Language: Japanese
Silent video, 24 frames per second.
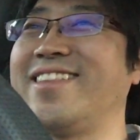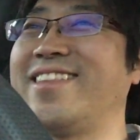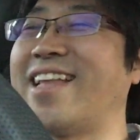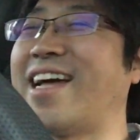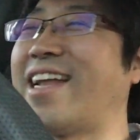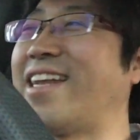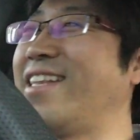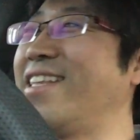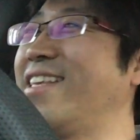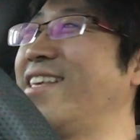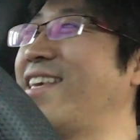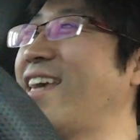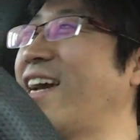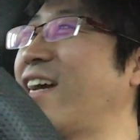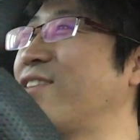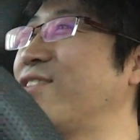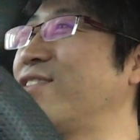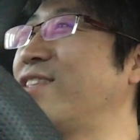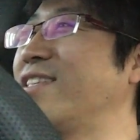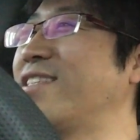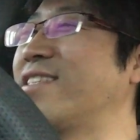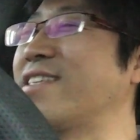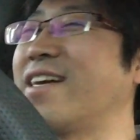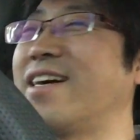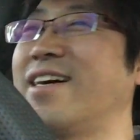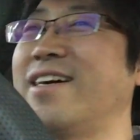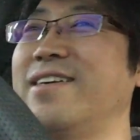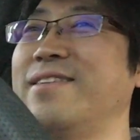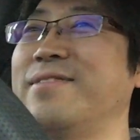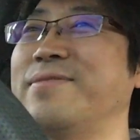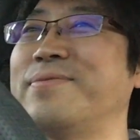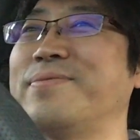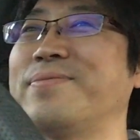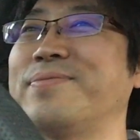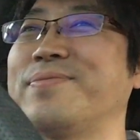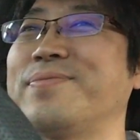何ギャングですか、
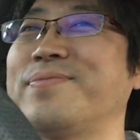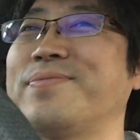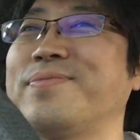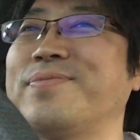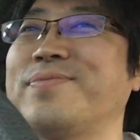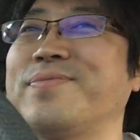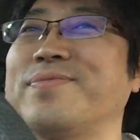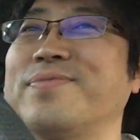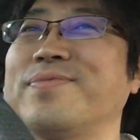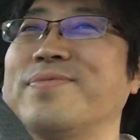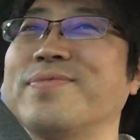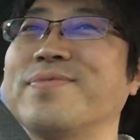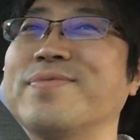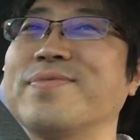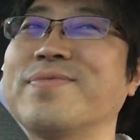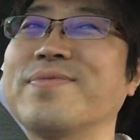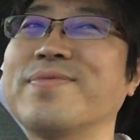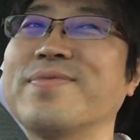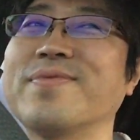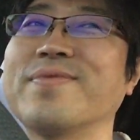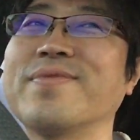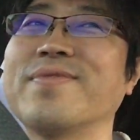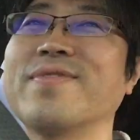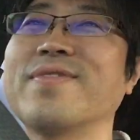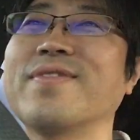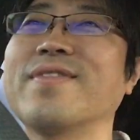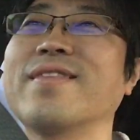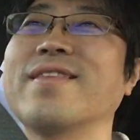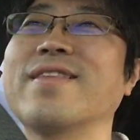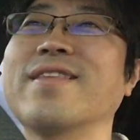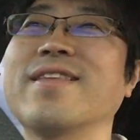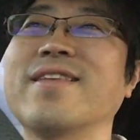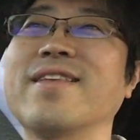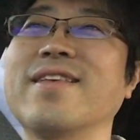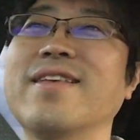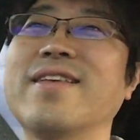ギャング
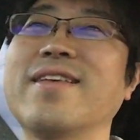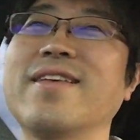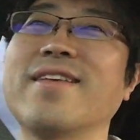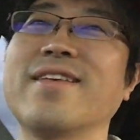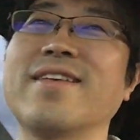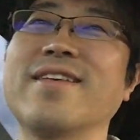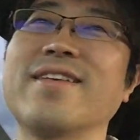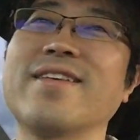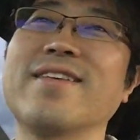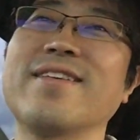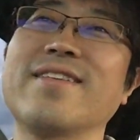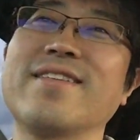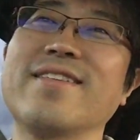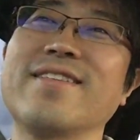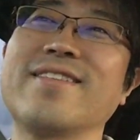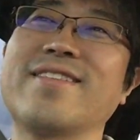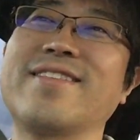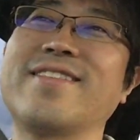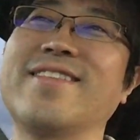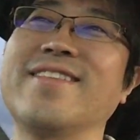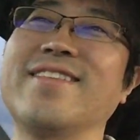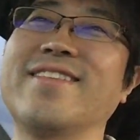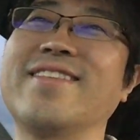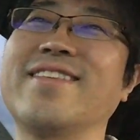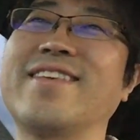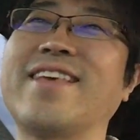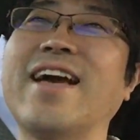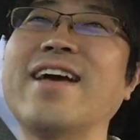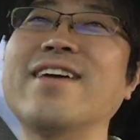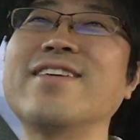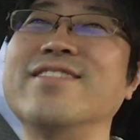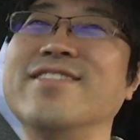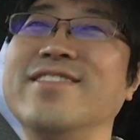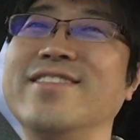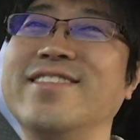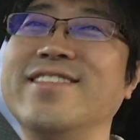はギャング
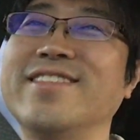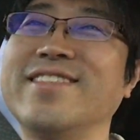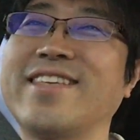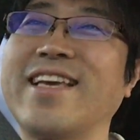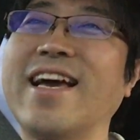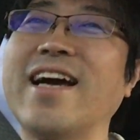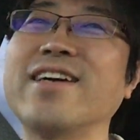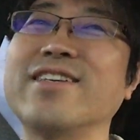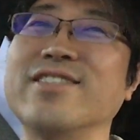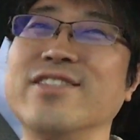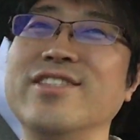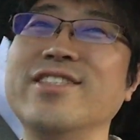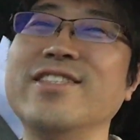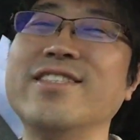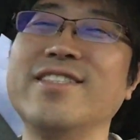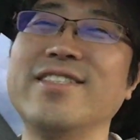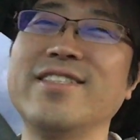ギャングギャング